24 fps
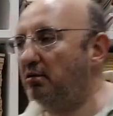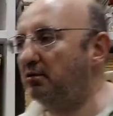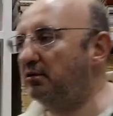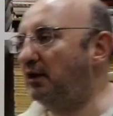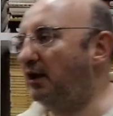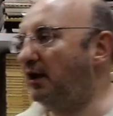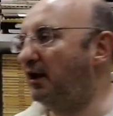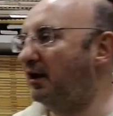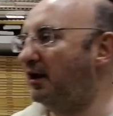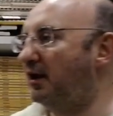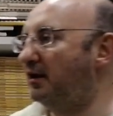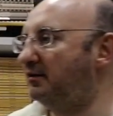
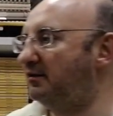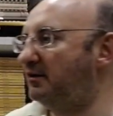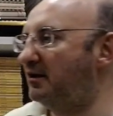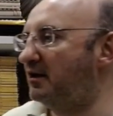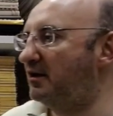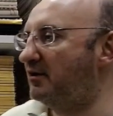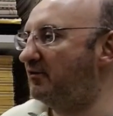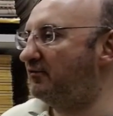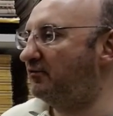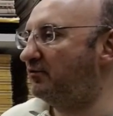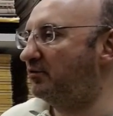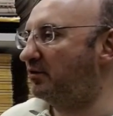dei grandi
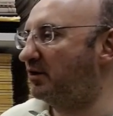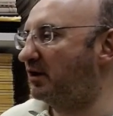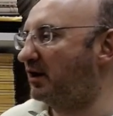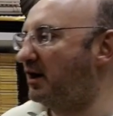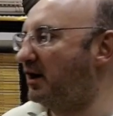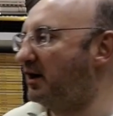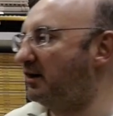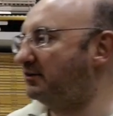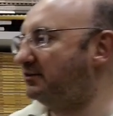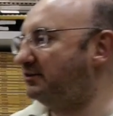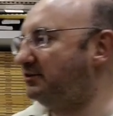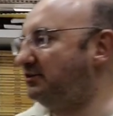
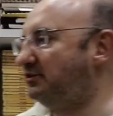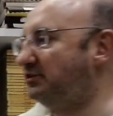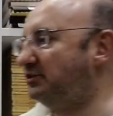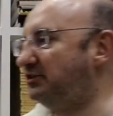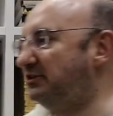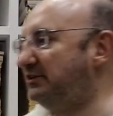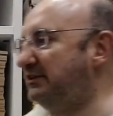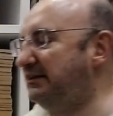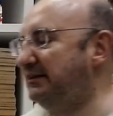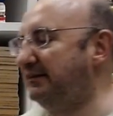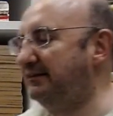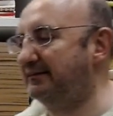
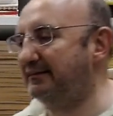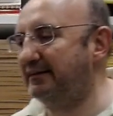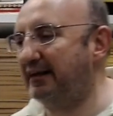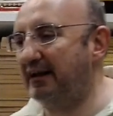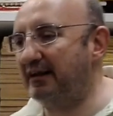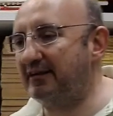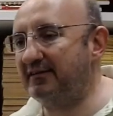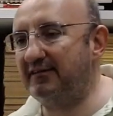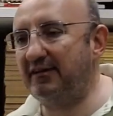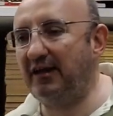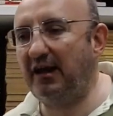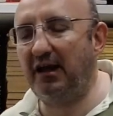aristocratici se la
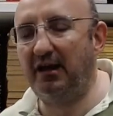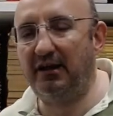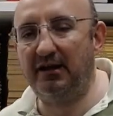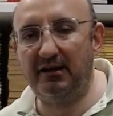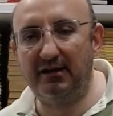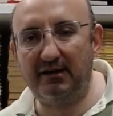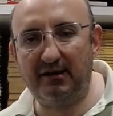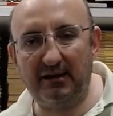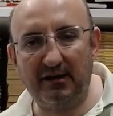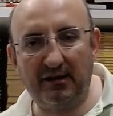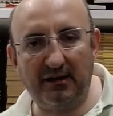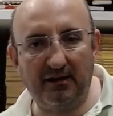
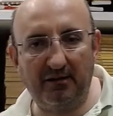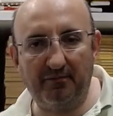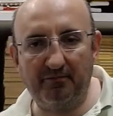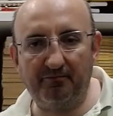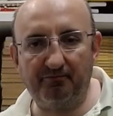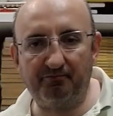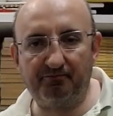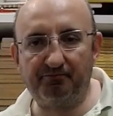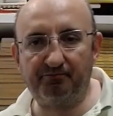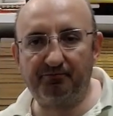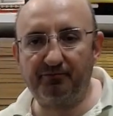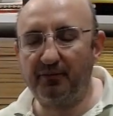sente
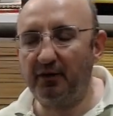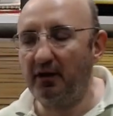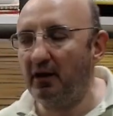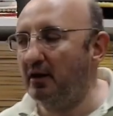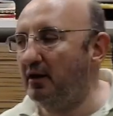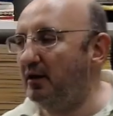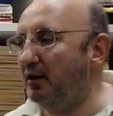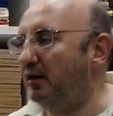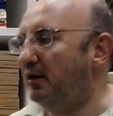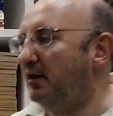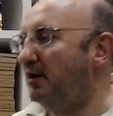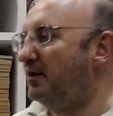
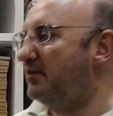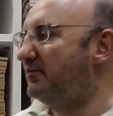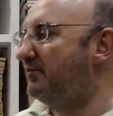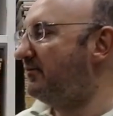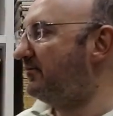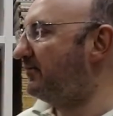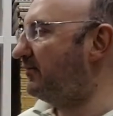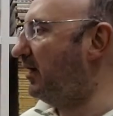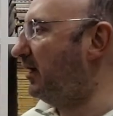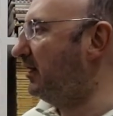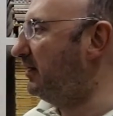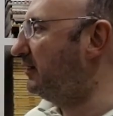si
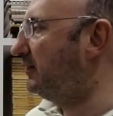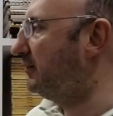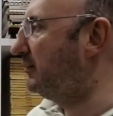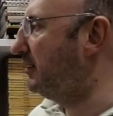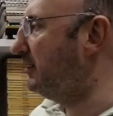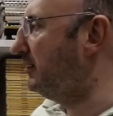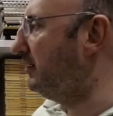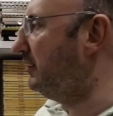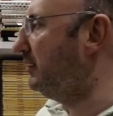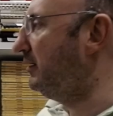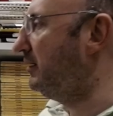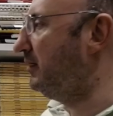sente
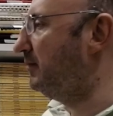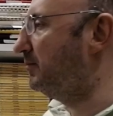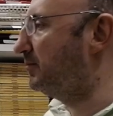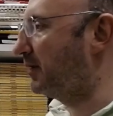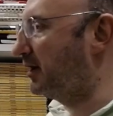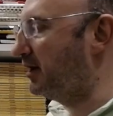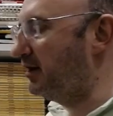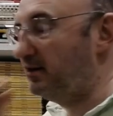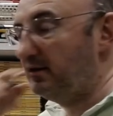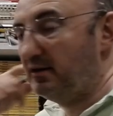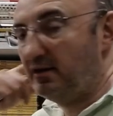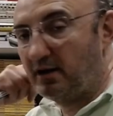di,
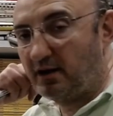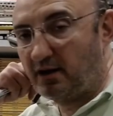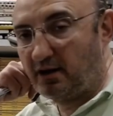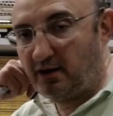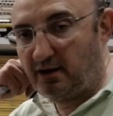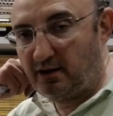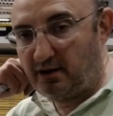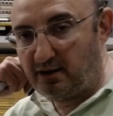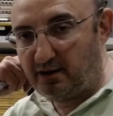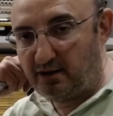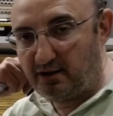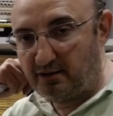
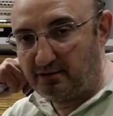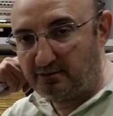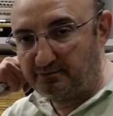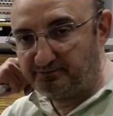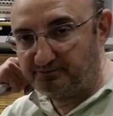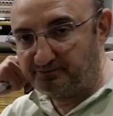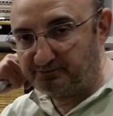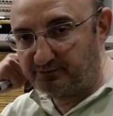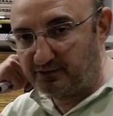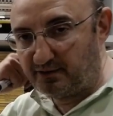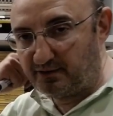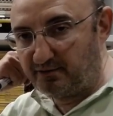la,
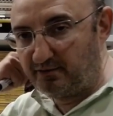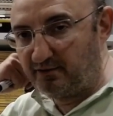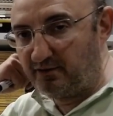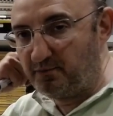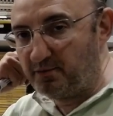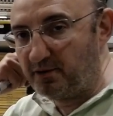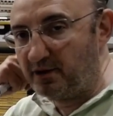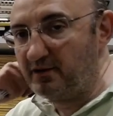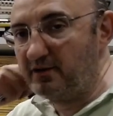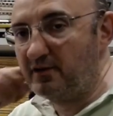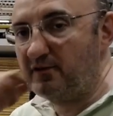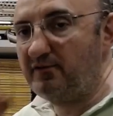di
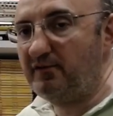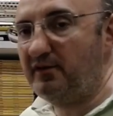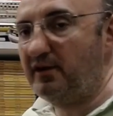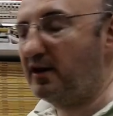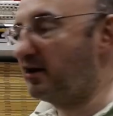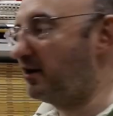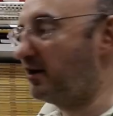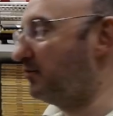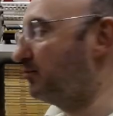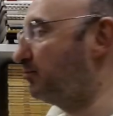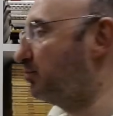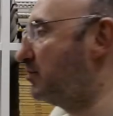prendersi la
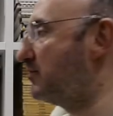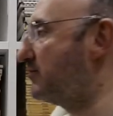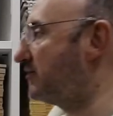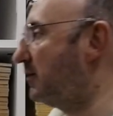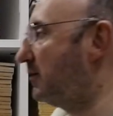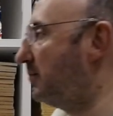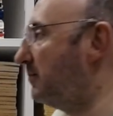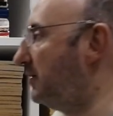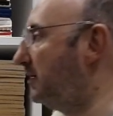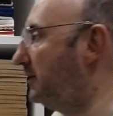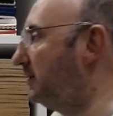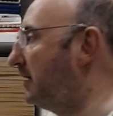
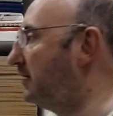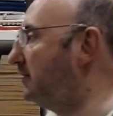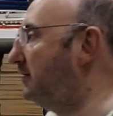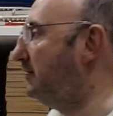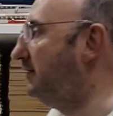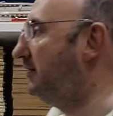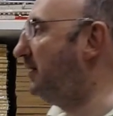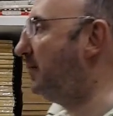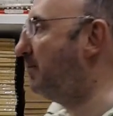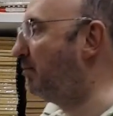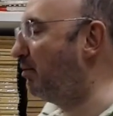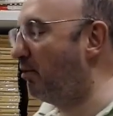responsabilità
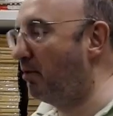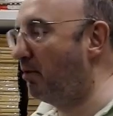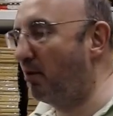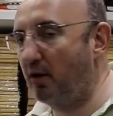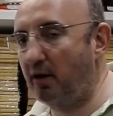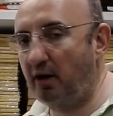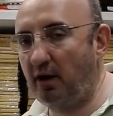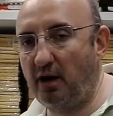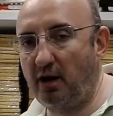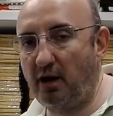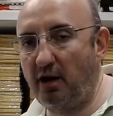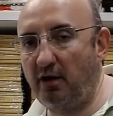di
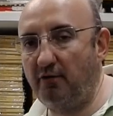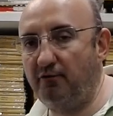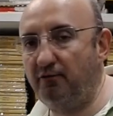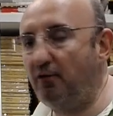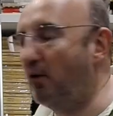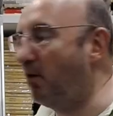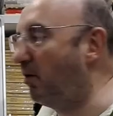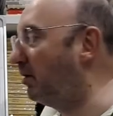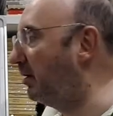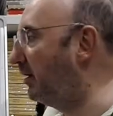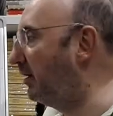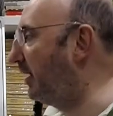deporre il re
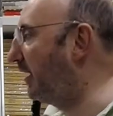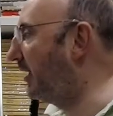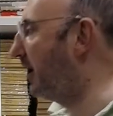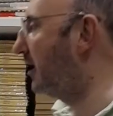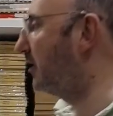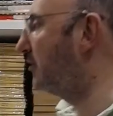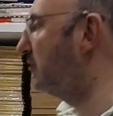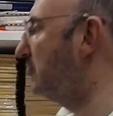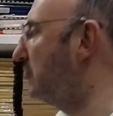folle Carlo